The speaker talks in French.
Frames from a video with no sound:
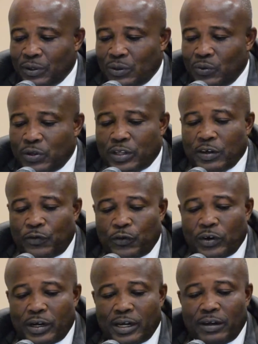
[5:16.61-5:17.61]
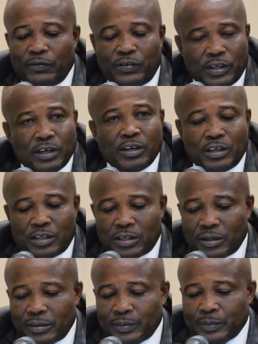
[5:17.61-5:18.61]
de ses forêts vierges.
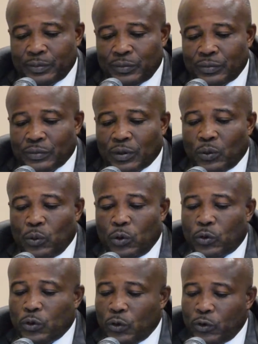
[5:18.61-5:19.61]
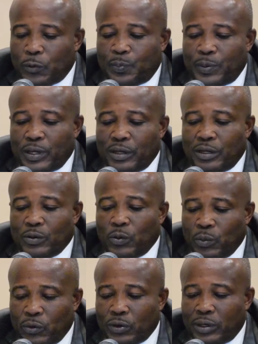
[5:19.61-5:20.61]
Aucun autre pays au
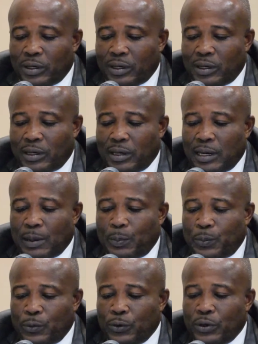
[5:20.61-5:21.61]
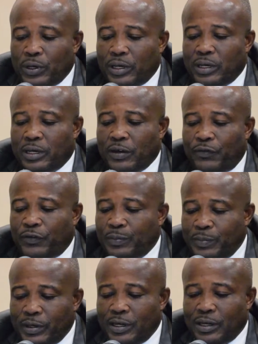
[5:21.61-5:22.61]
monde n'a plus
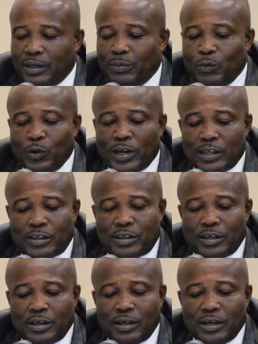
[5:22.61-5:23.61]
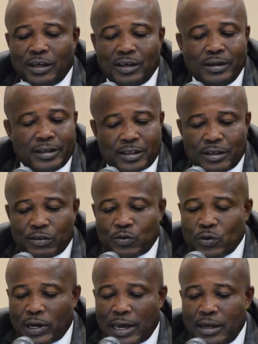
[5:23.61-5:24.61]
d'amphibiens menacés
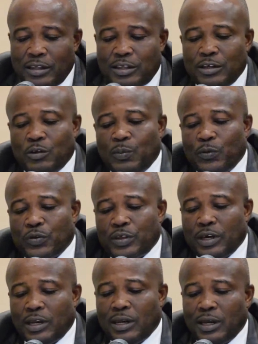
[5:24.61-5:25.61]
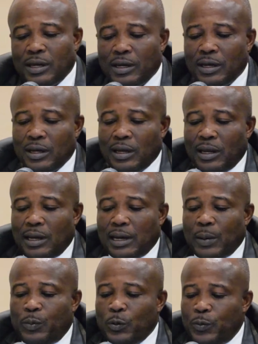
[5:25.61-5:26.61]
d'extinction qu'Haïti qui possède
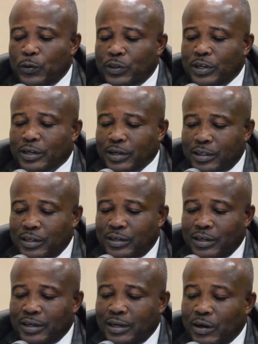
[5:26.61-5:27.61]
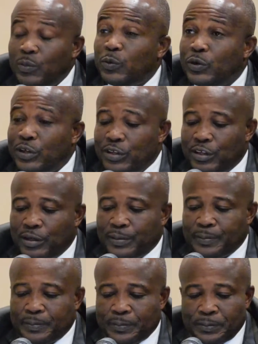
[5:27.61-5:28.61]
la plus petite quantité d'air protégé.
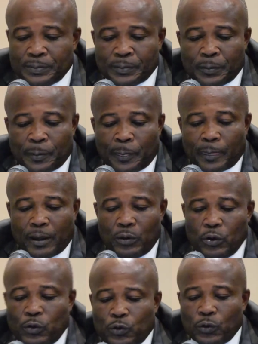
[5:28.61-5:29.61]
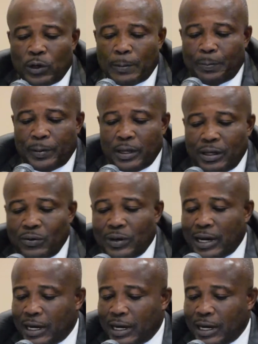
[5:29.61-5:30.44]
De tous les pays de la